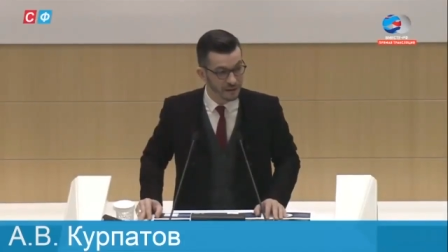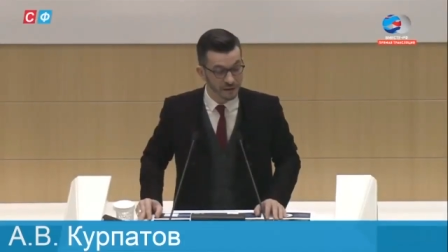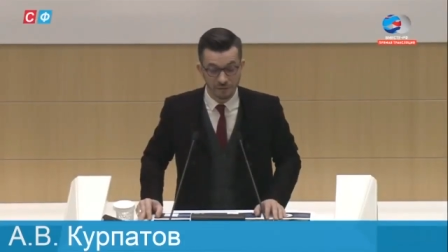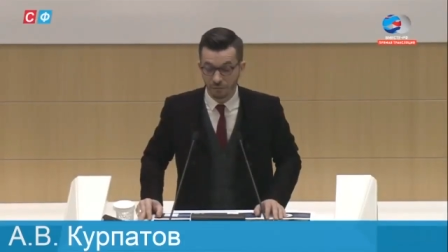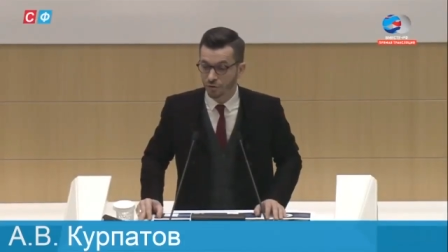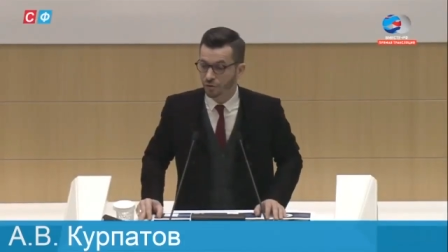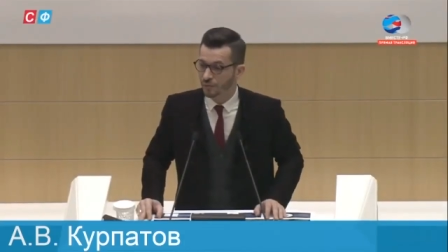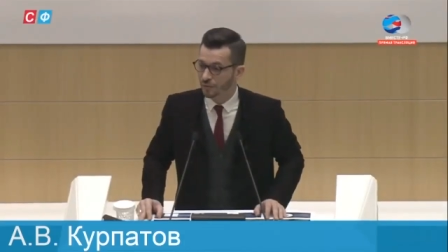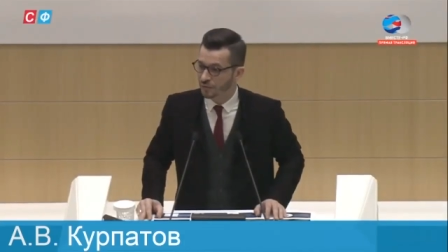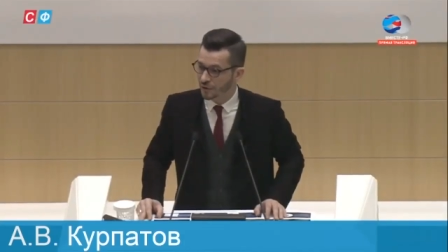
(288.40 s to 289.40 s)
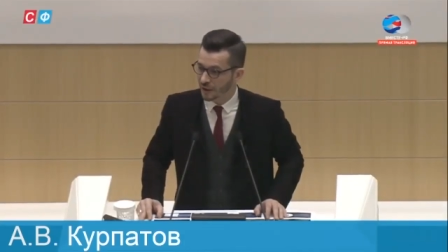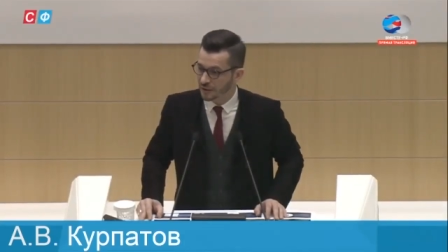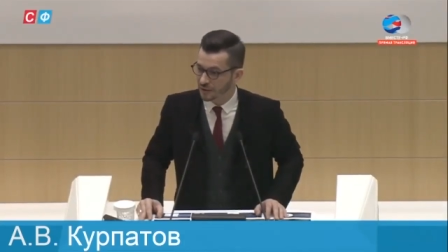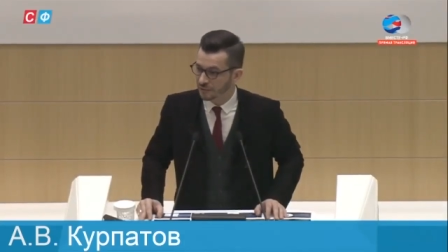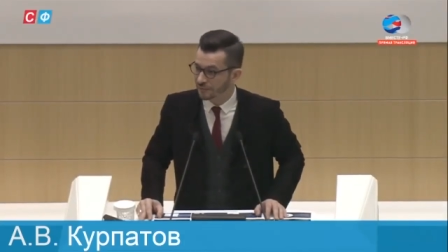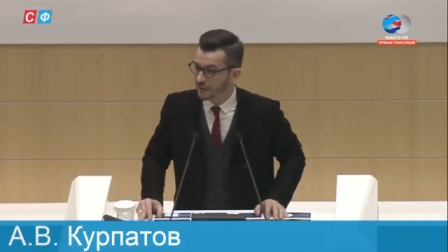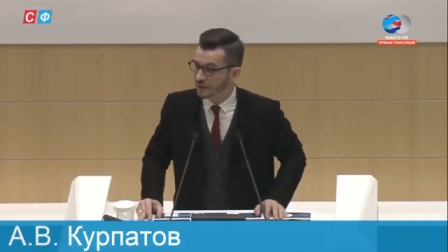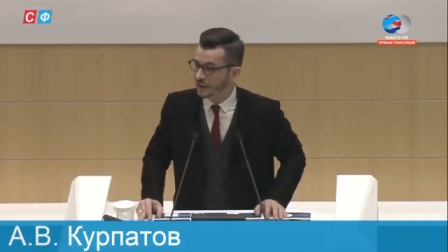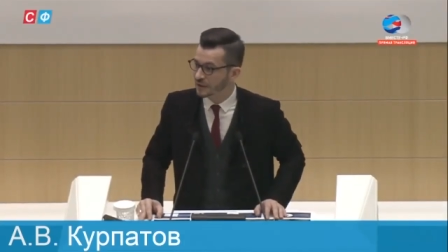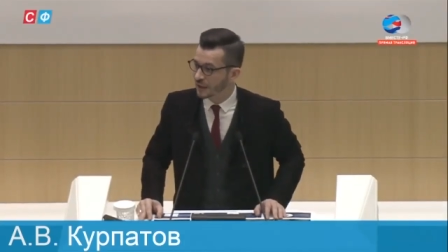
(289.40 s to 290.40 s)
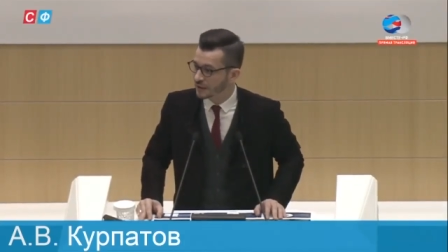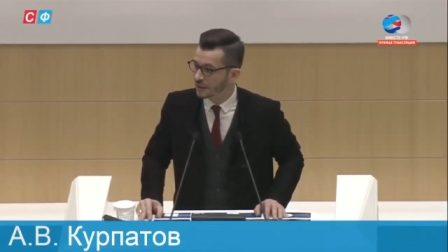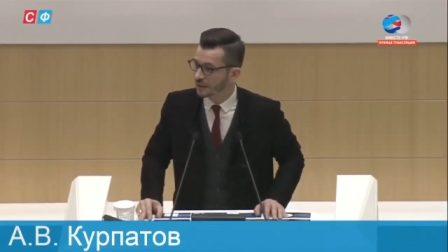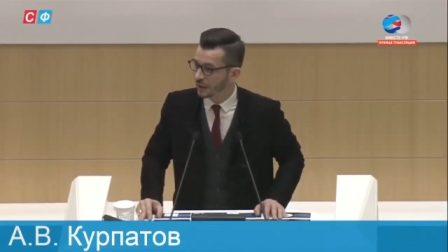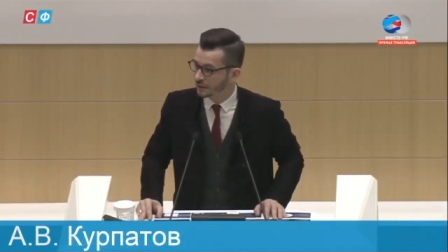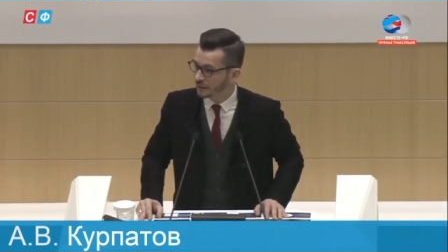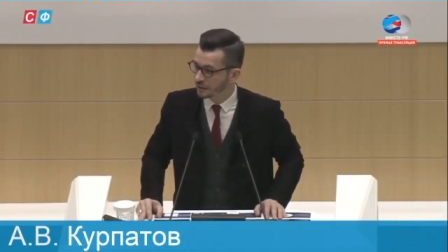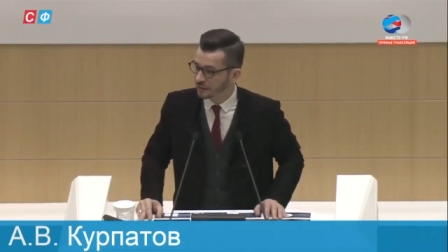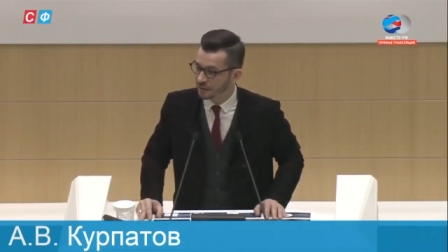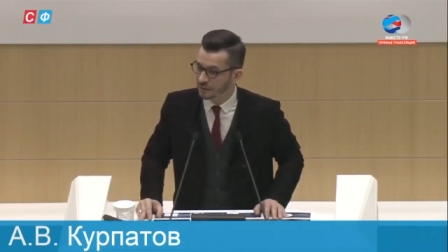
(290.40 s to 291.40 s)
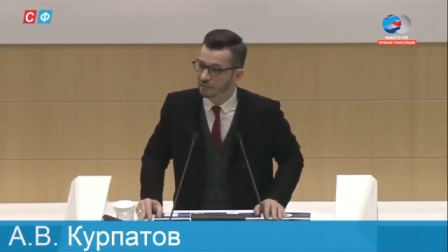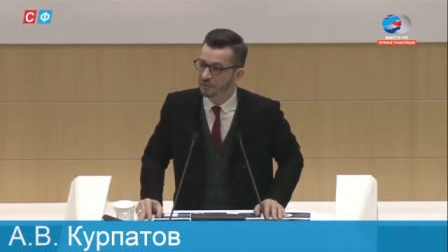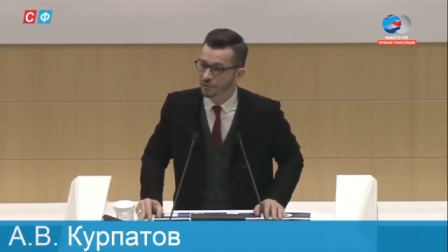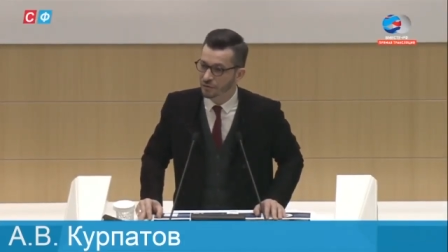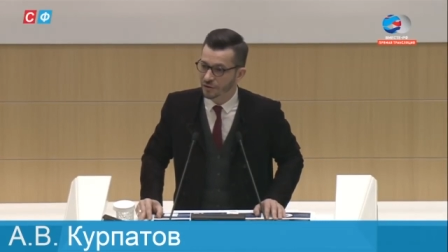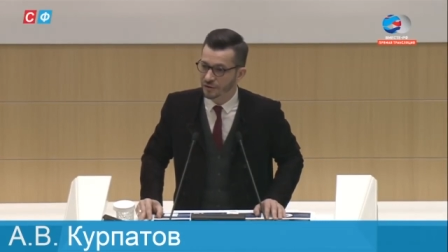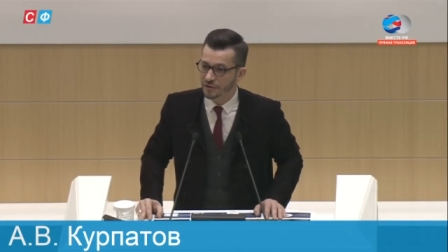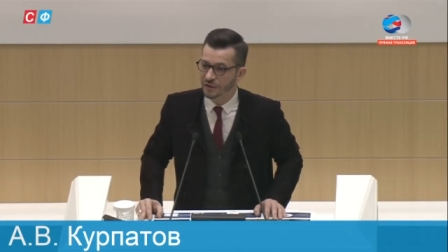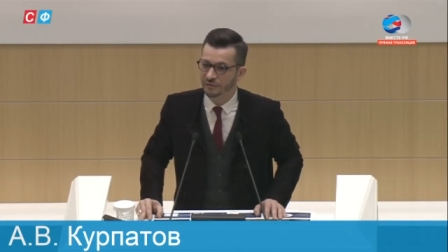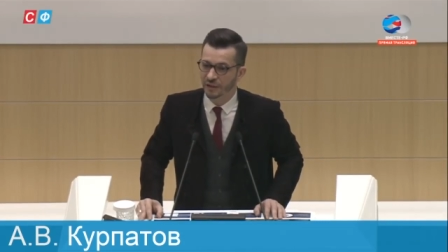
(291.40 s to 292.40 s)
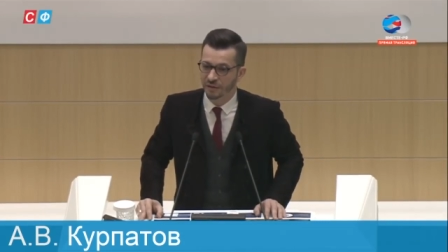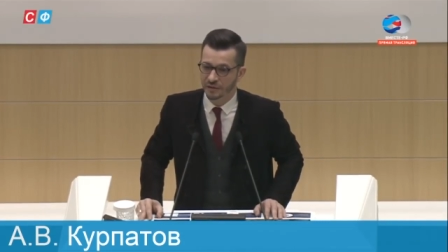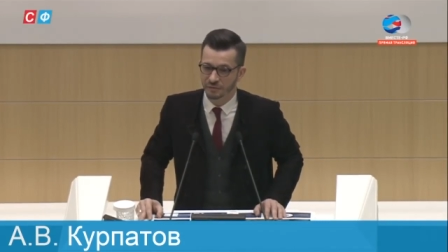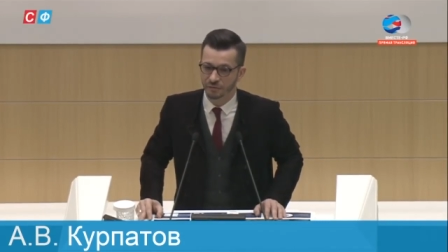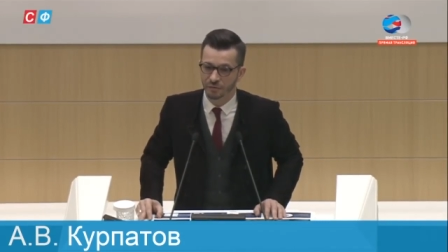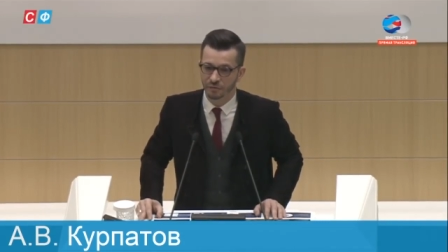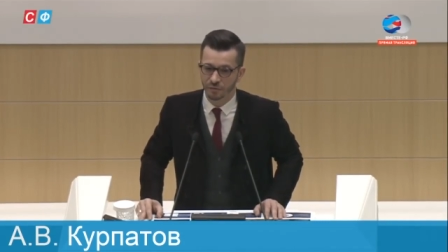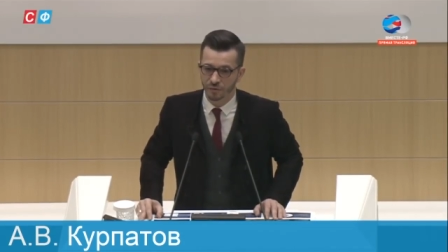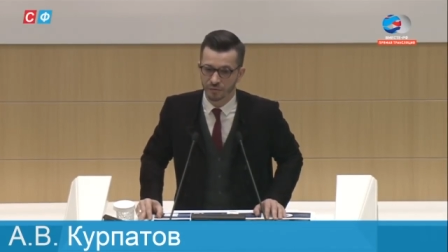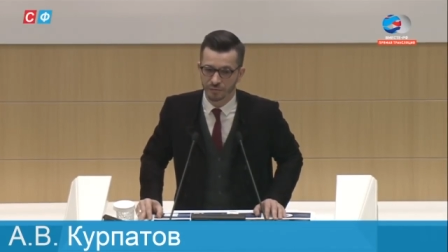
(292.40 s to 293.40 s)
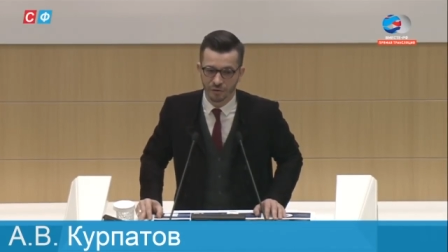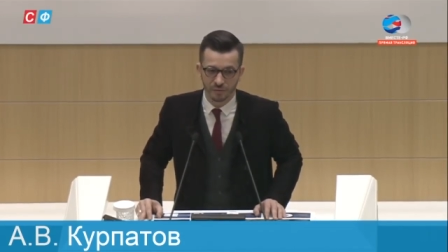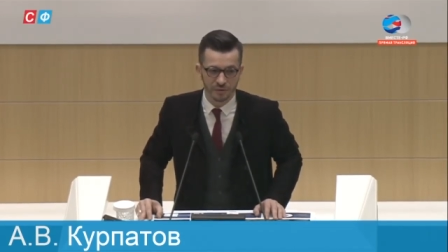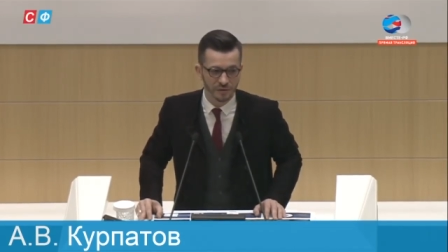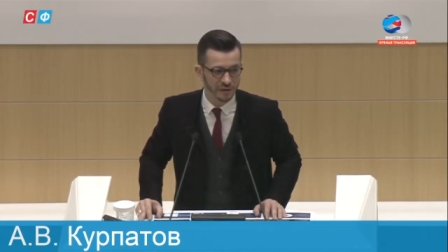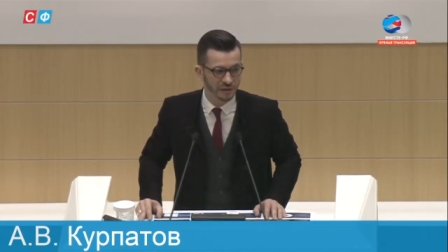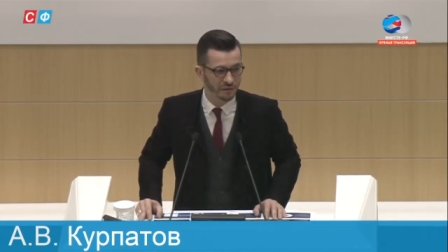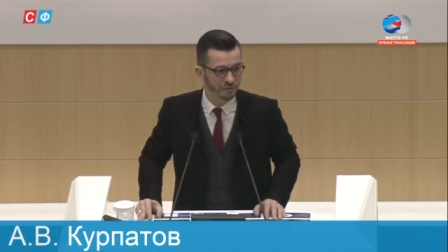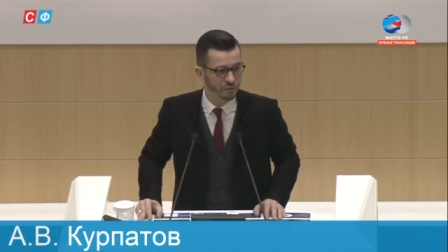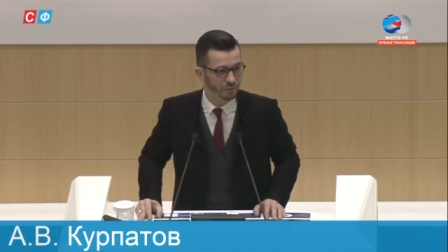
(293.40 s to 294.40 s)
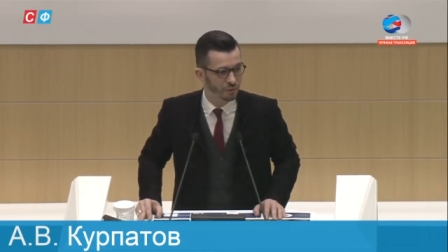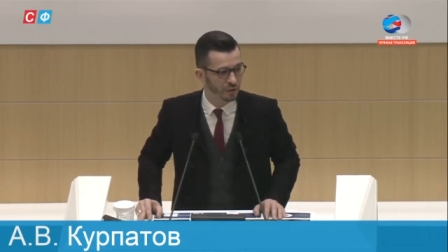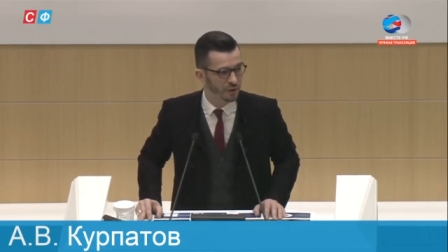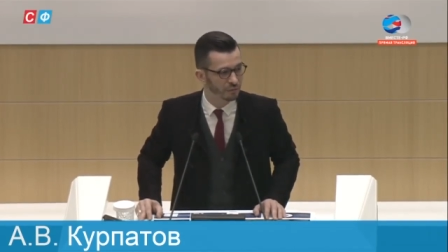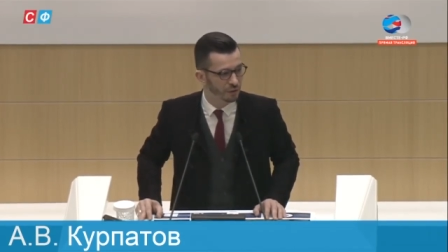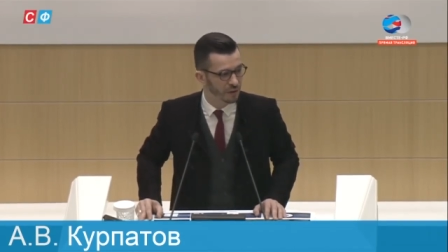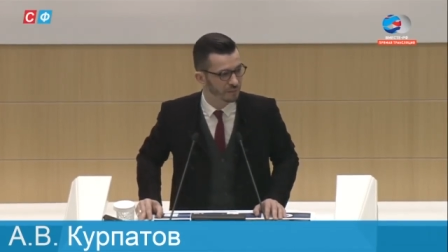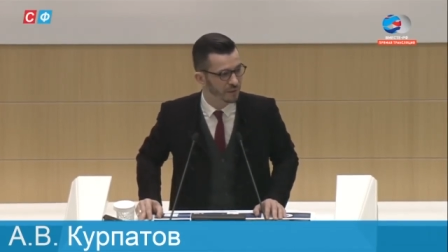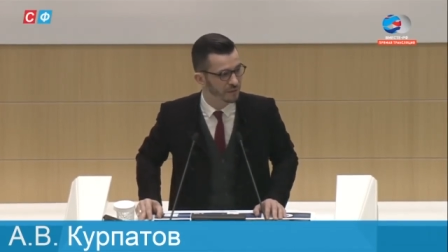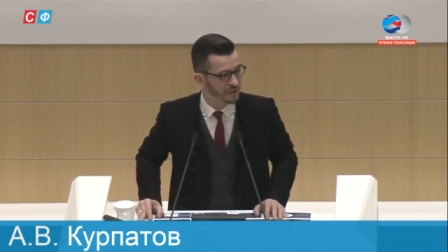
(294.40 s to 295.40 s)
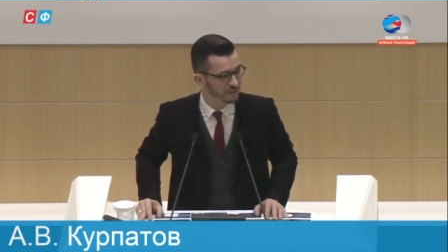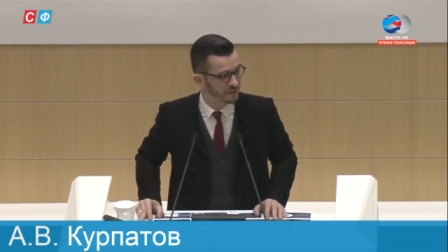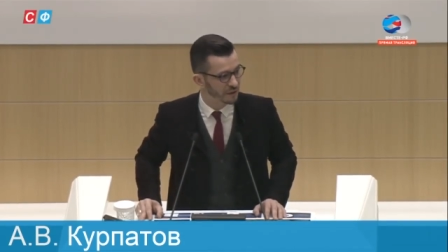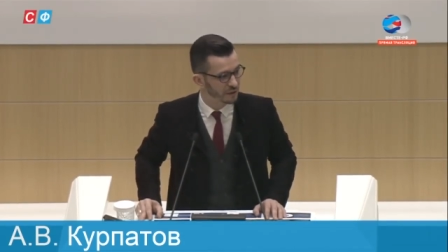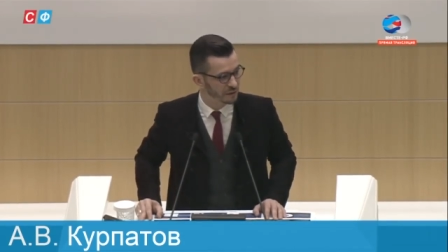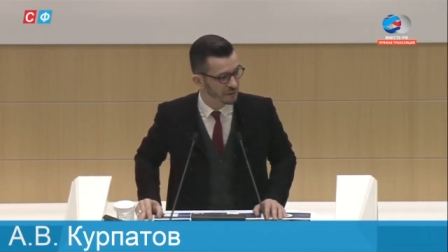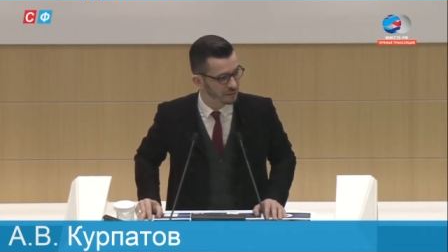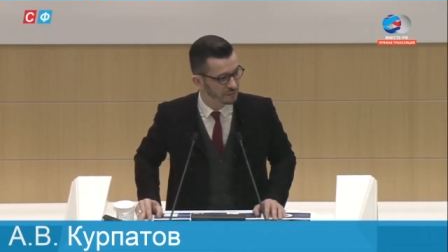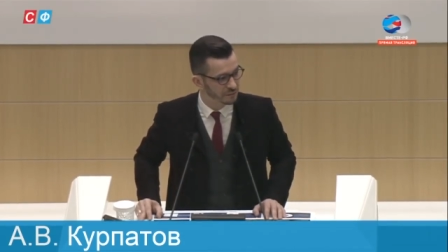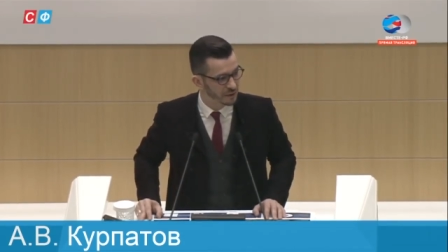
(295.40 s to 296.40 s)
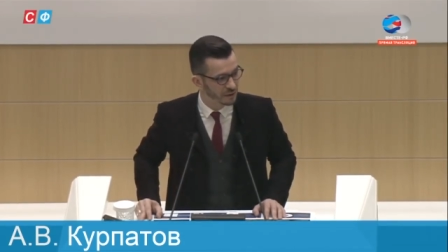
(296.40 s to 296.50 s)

И вот что получается. Создатели контента вынуждены соревноваться друг с другом, чтобы создавать все более и более примитивный контент.